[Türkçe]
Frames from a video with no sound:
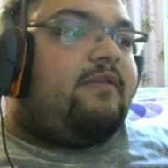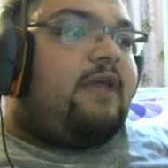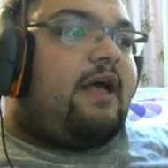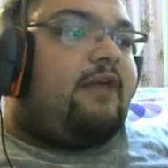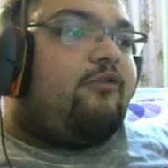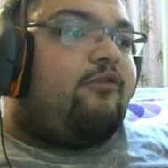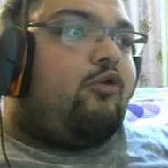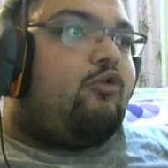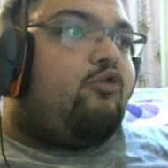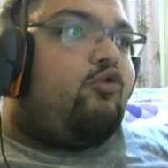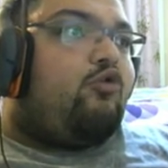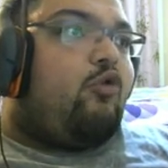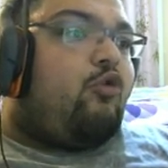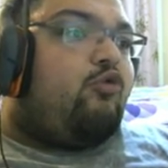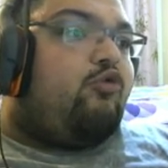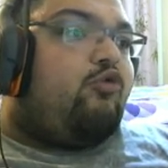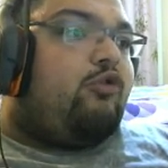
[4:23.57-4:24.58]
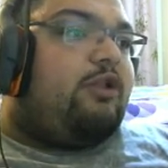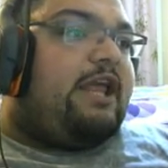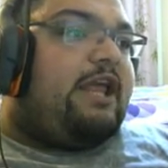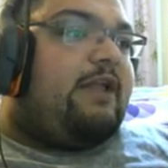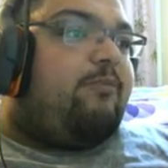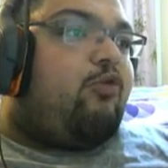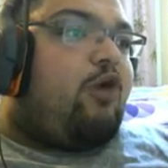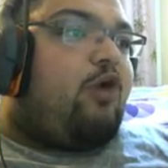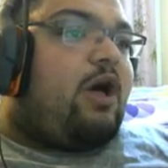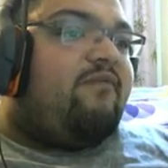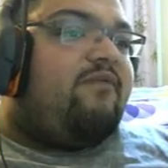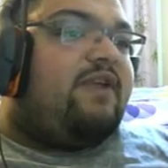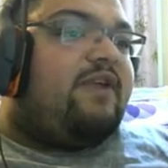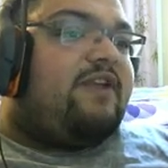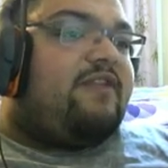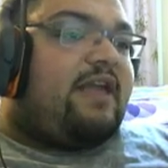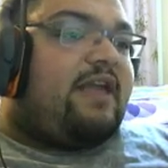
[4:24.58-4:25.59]
Daha doğrusu ödül değil puan
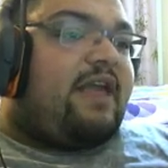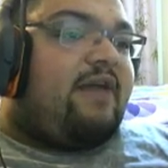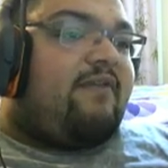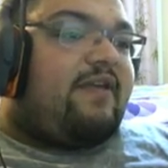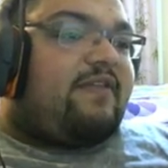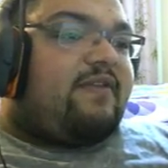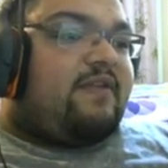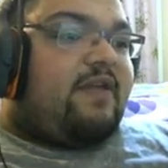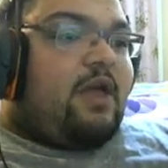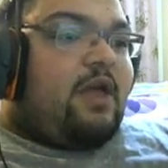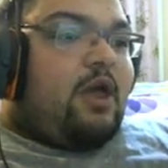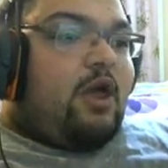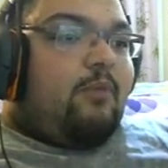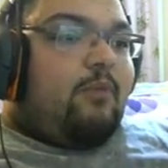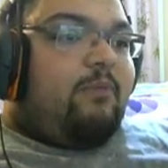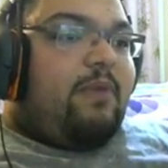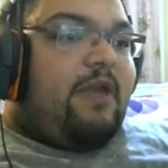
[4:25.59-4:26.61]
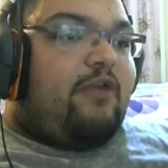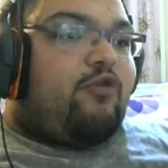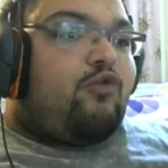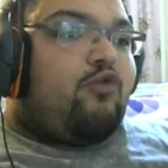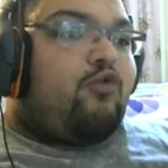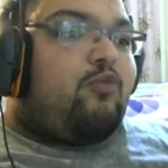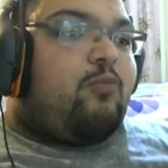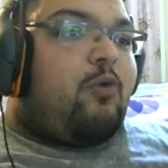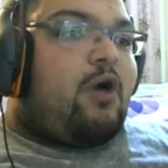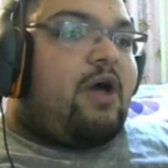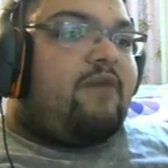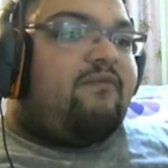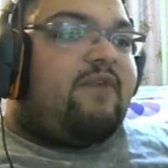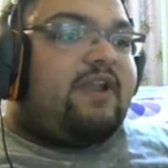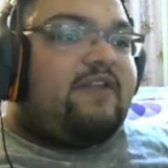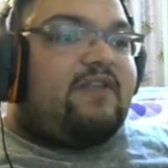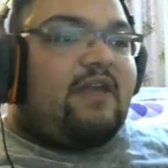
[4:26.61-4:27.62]
verecek evet. 500
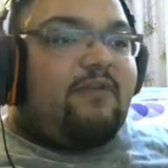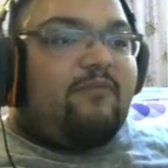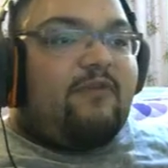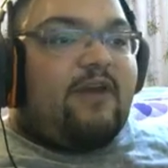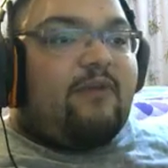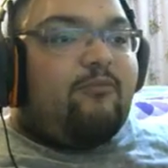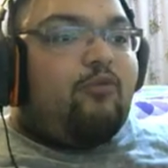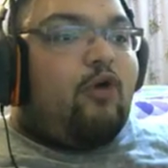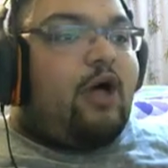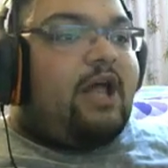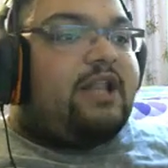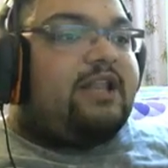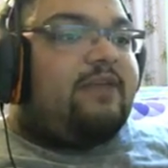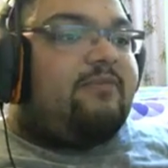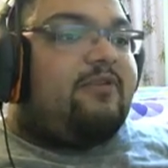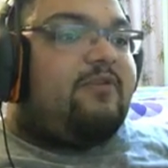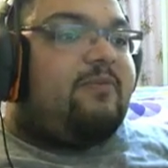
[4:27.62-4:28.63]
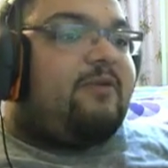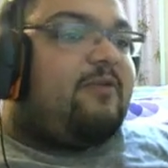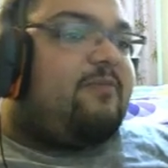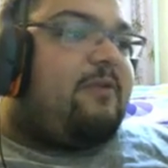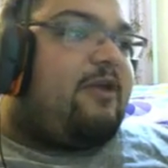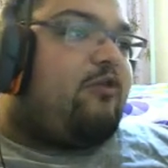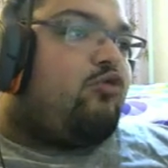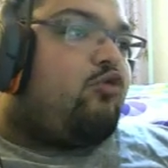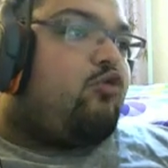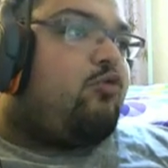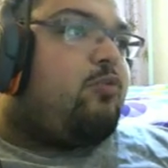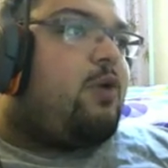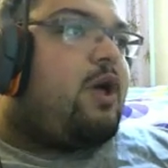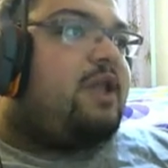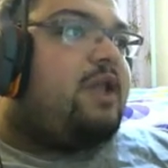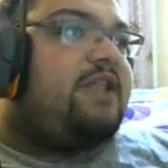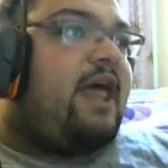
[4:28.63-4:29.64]
puan verecek ve bu aldığımız biz 500
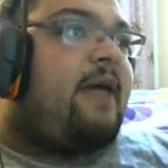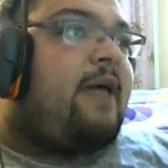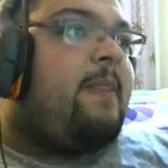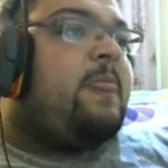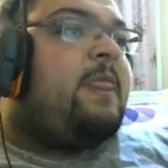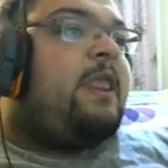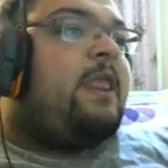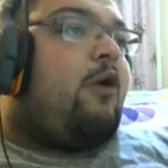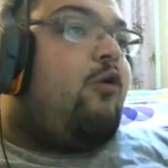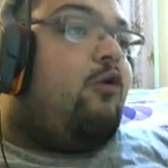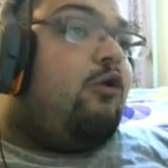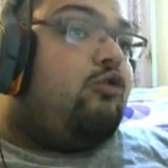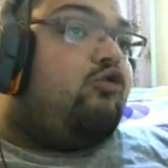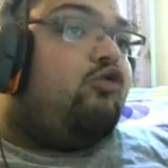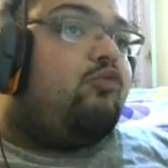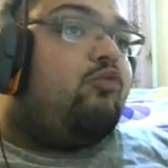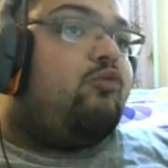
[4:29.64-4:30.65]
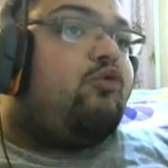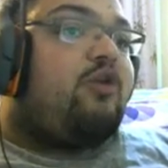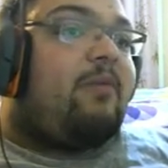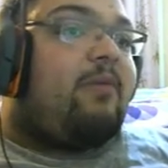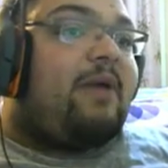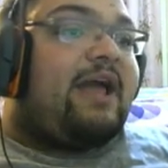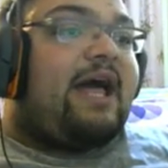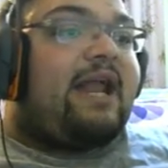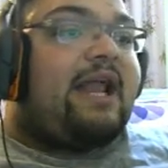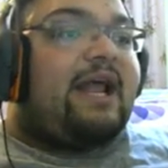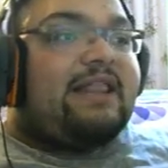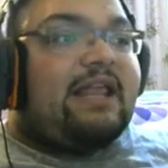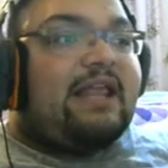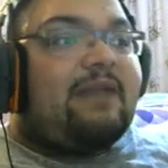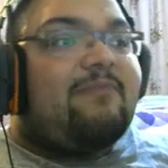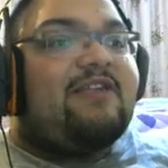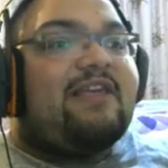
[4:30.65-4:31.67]
puanla öldüğümüz zaman
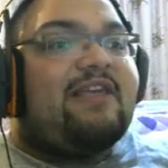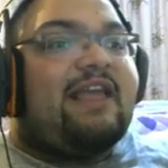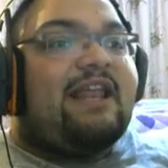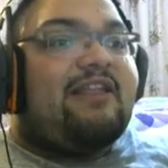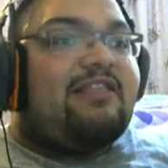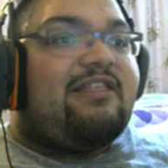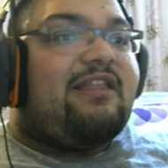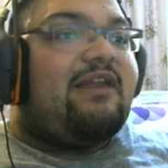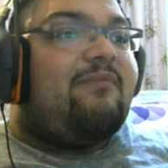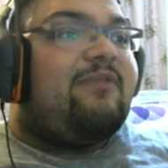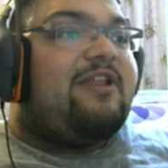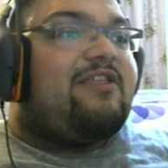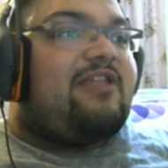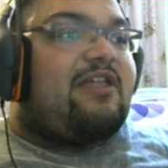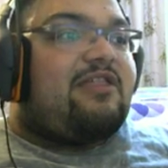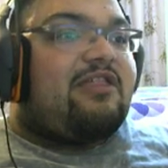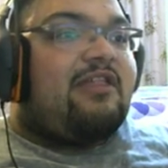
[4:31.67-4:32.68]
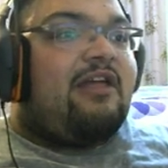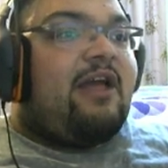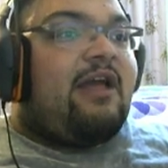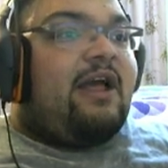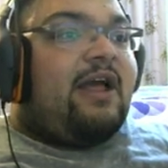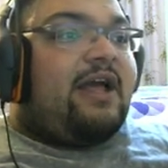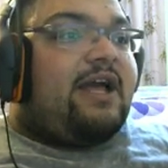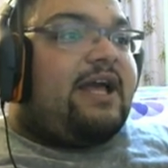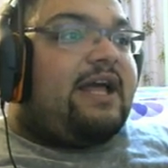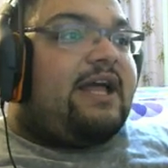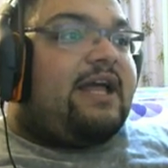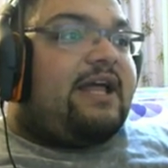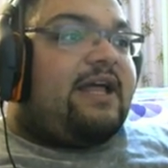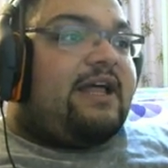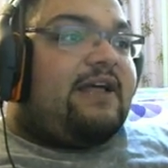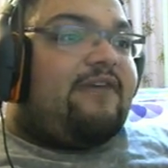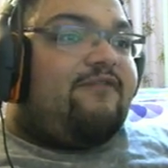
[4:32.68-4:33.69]
karakterimizi geliştirebileceğiz.
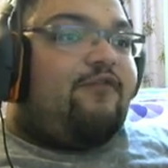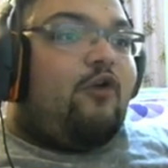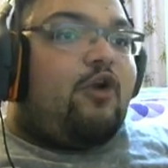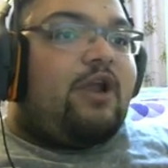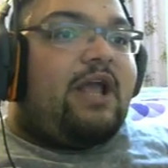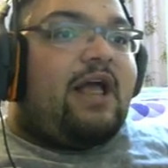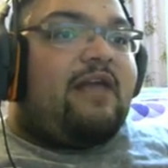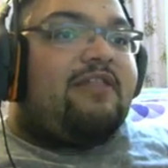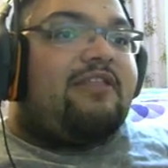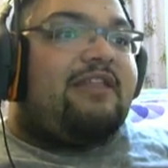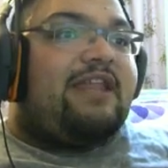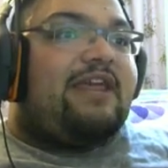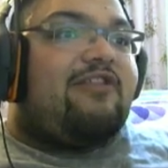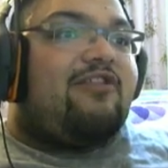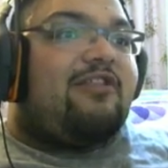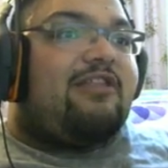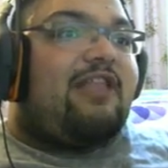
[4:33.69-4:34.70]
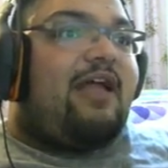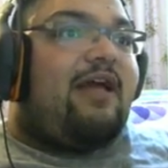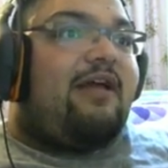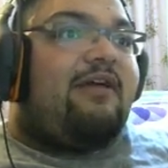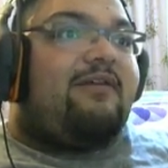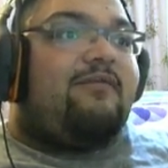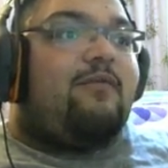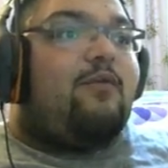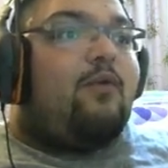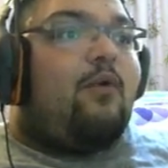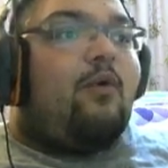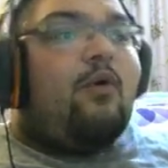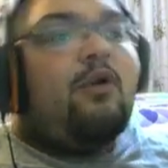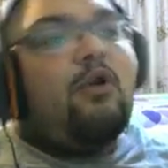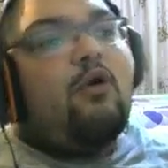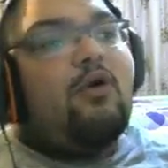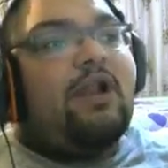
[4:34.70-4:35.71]
Ee, Furry Unslashed'da
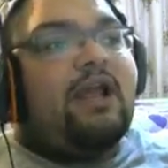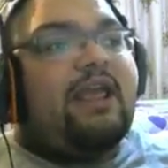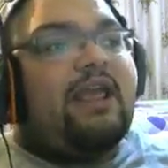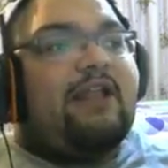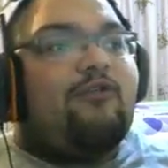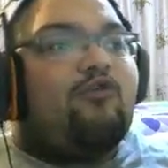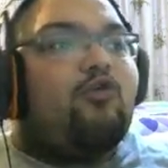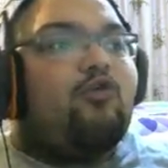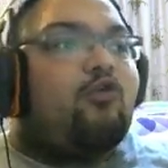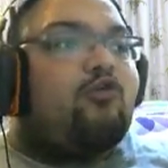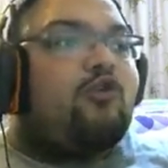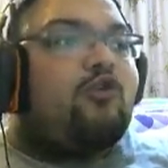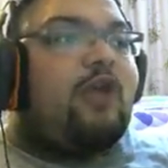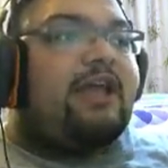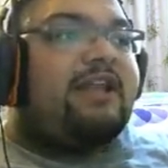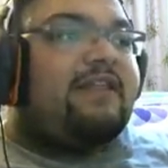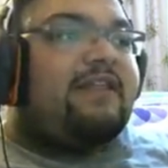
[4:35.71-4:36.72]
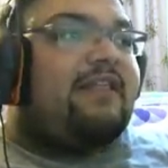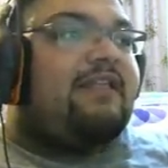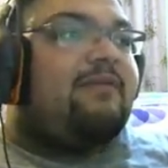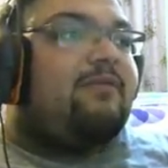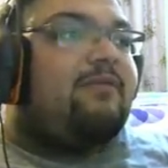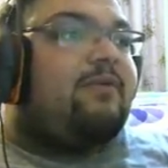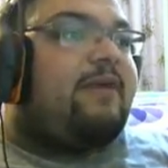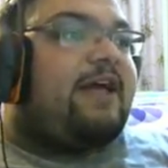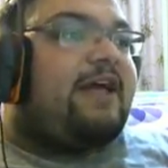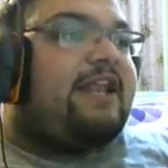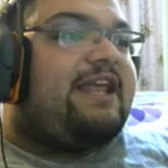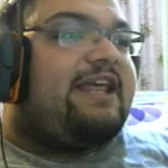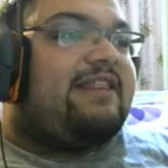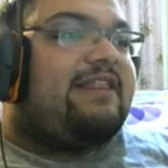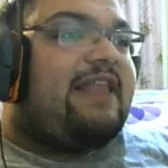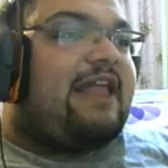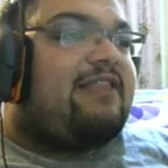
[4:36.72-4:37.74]
öyle öyle gelişiyoruz. Aynı dediğim gibi
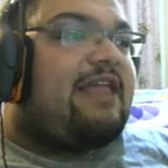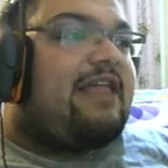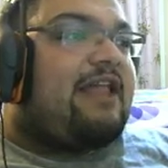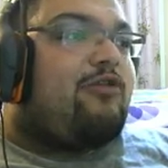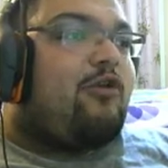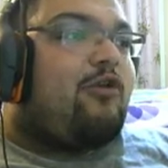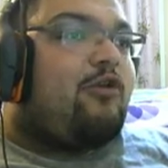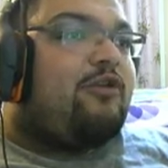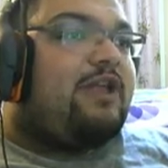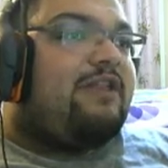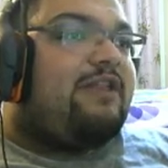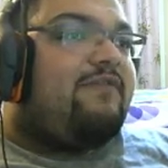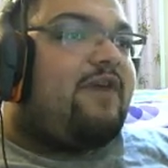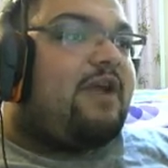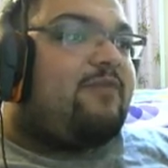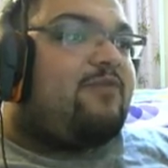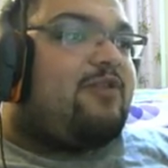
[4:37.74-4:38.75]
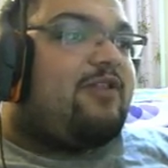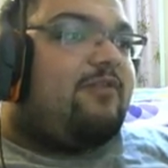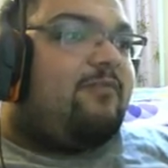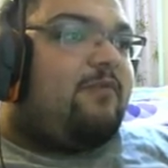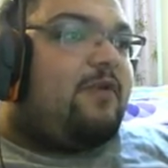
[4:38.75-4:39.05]
hani Dead Cells örneğini vermiştim.